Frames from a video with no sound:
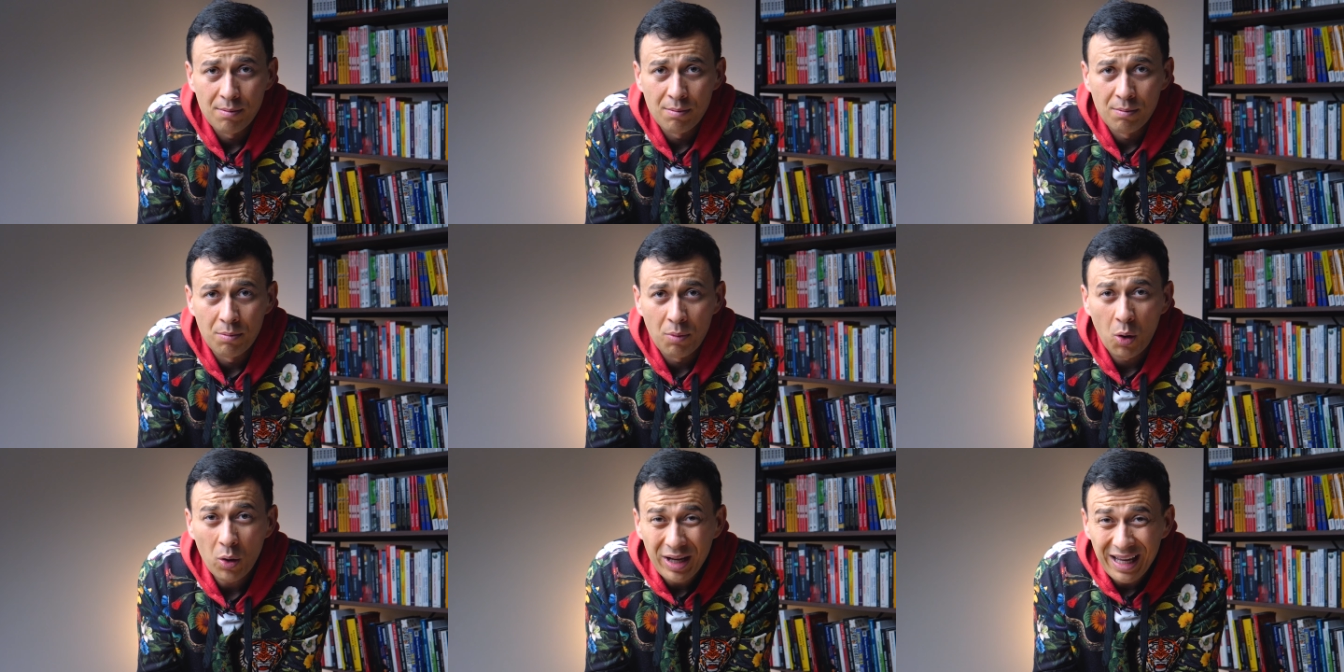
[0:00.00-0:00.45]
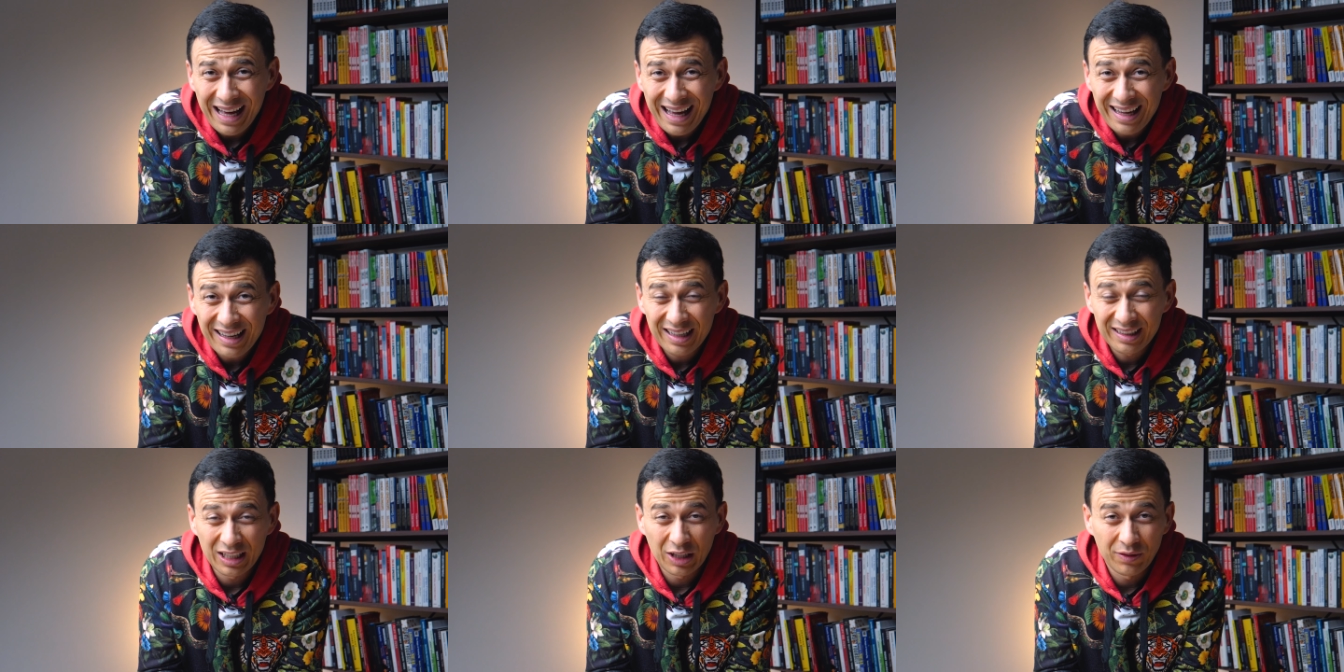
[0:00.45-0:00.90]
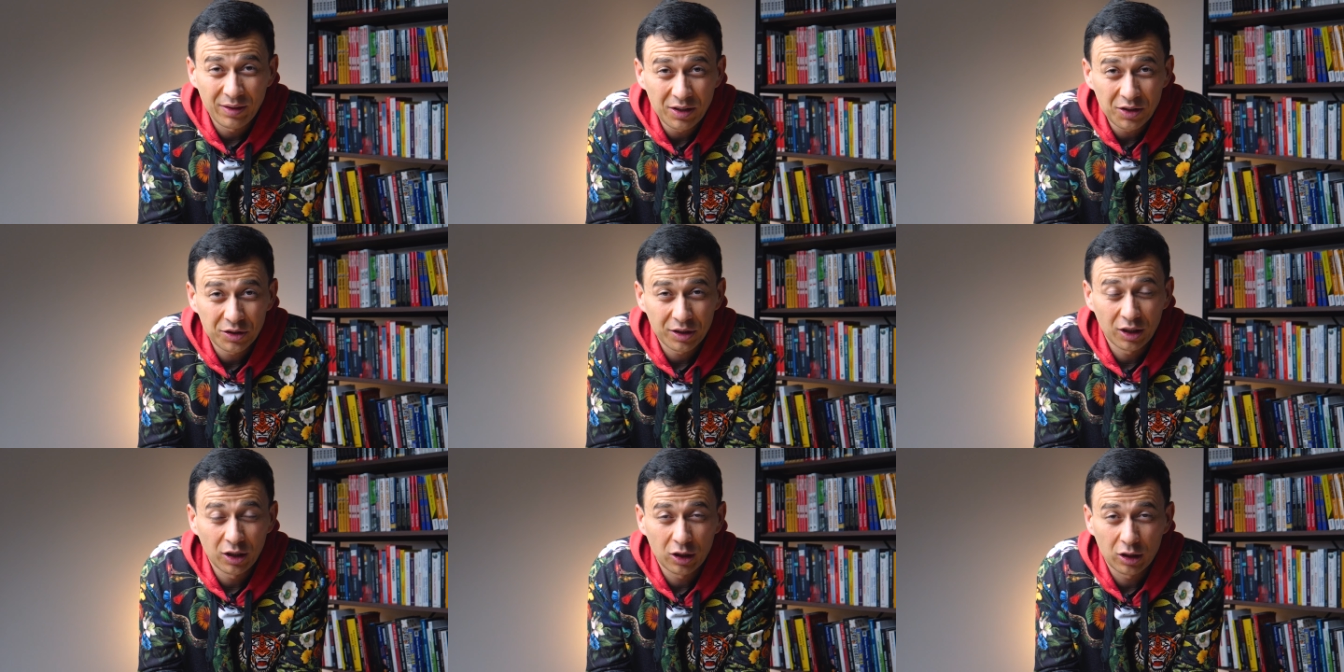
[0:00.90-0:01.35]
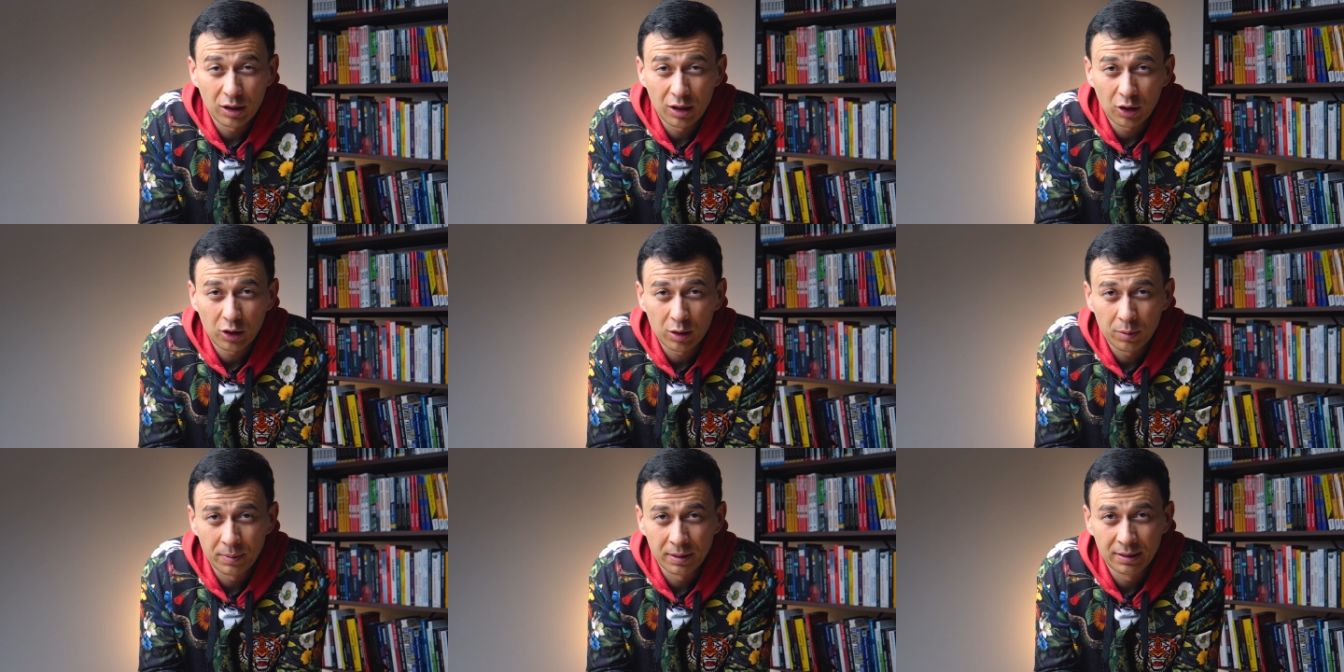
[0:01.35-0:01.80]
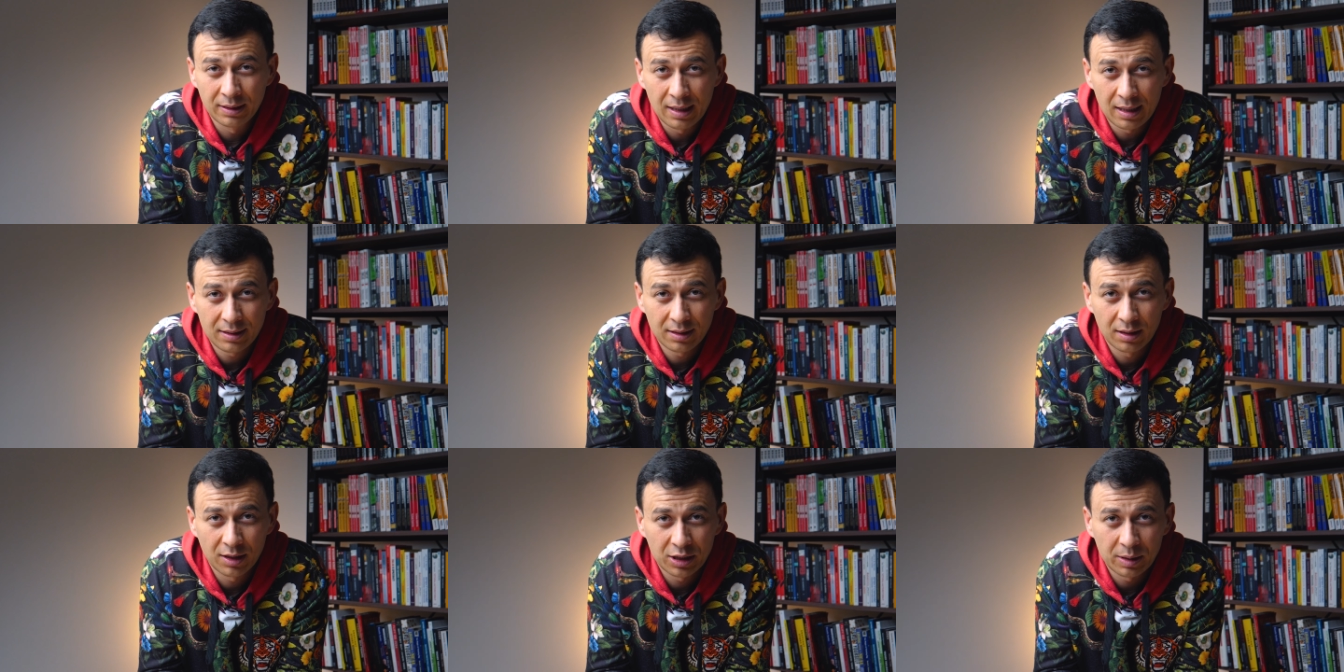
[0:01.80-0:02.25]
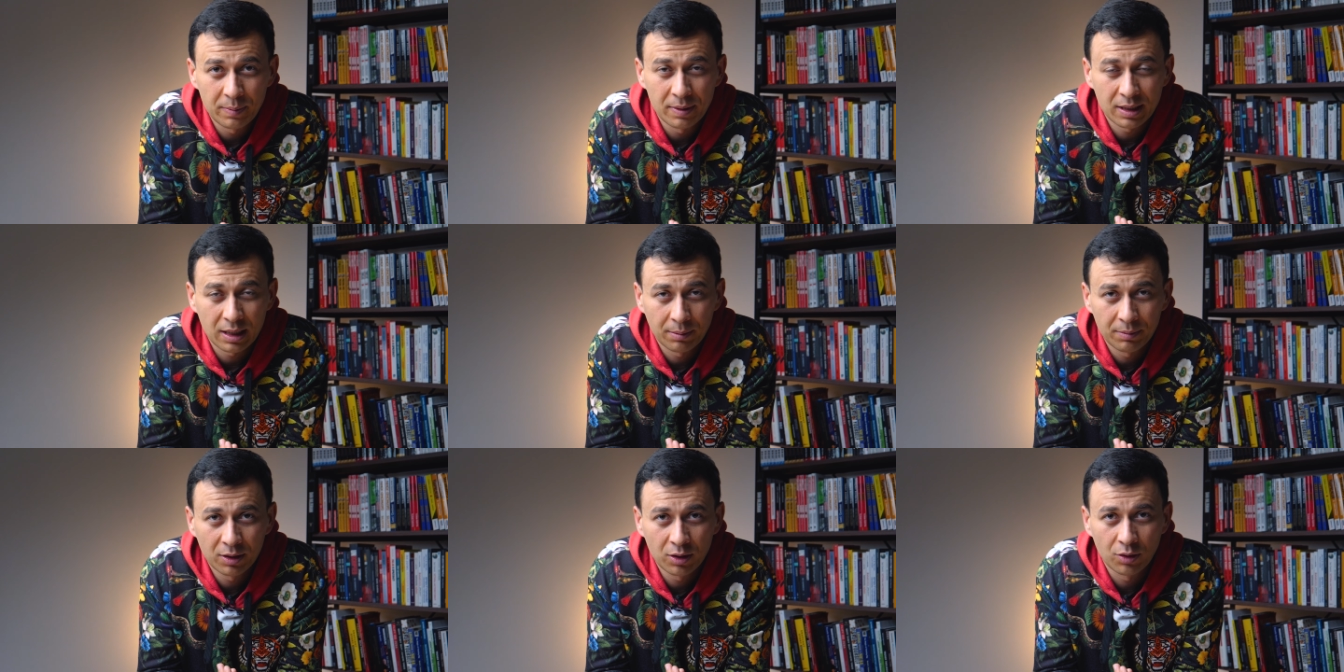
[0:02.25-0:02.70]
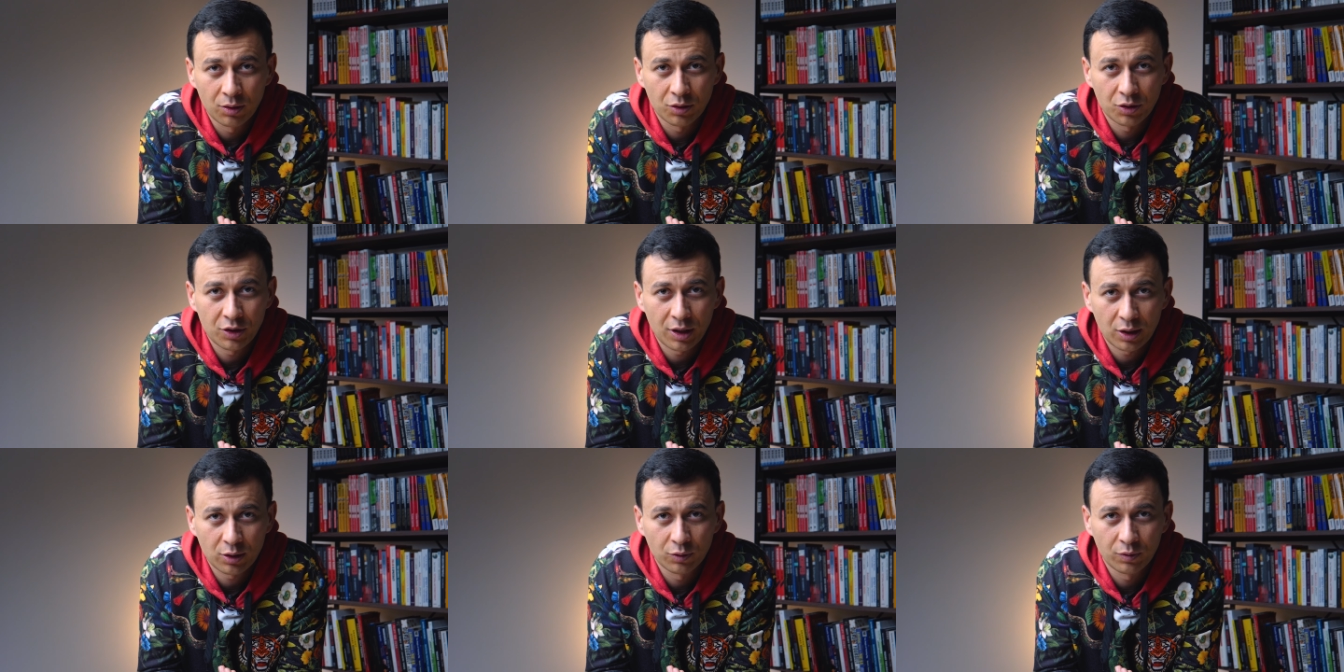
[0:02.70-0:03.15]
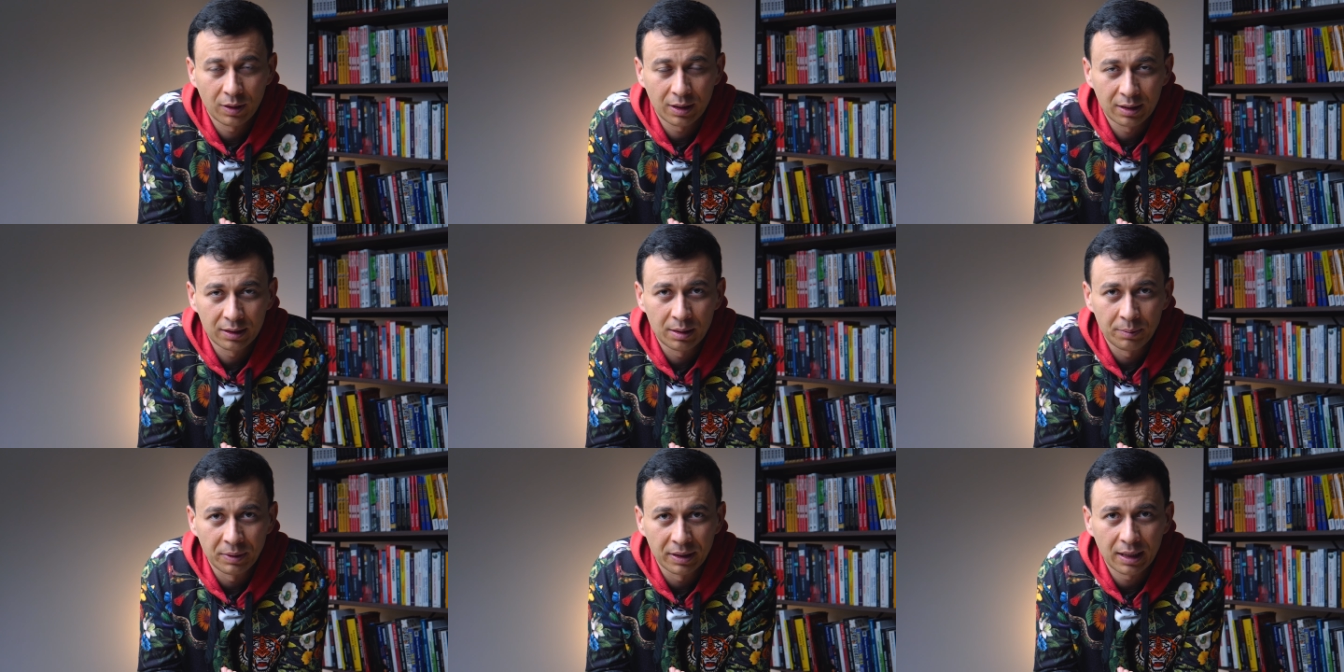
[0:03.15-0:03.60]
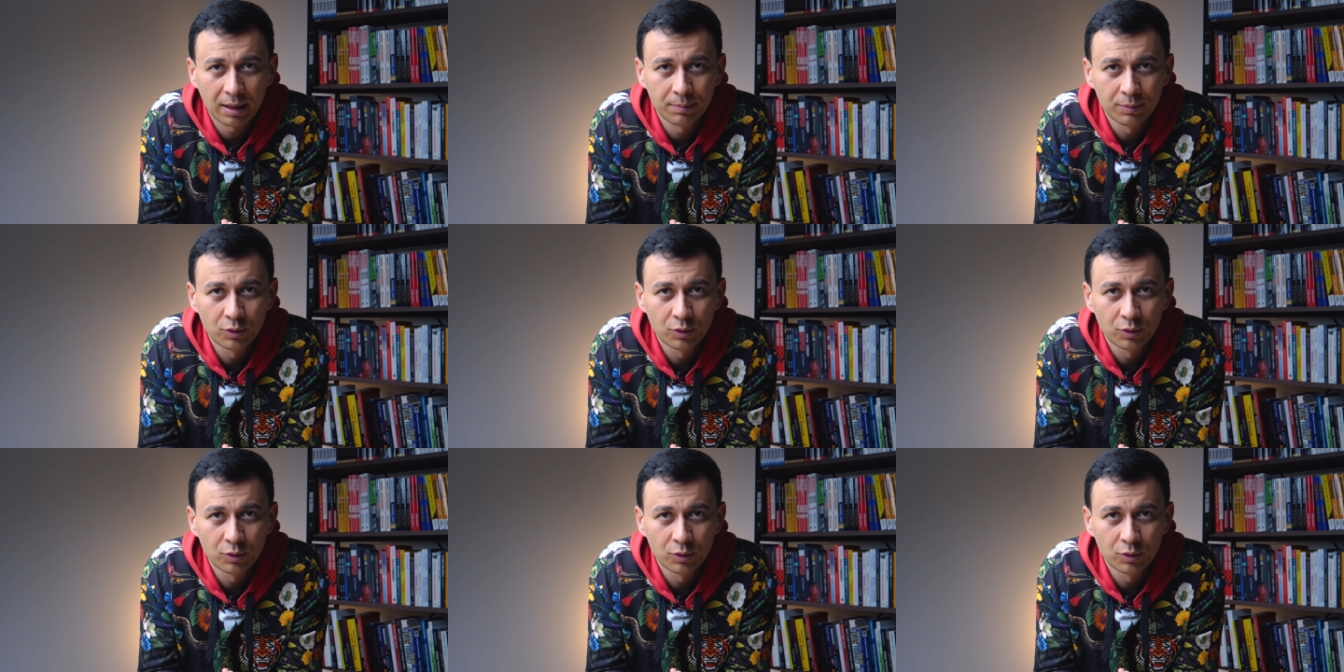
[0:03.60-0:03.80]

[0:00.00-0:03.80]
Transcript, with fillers: Moja największa rekomendacja dla siebie samego z czasów akademika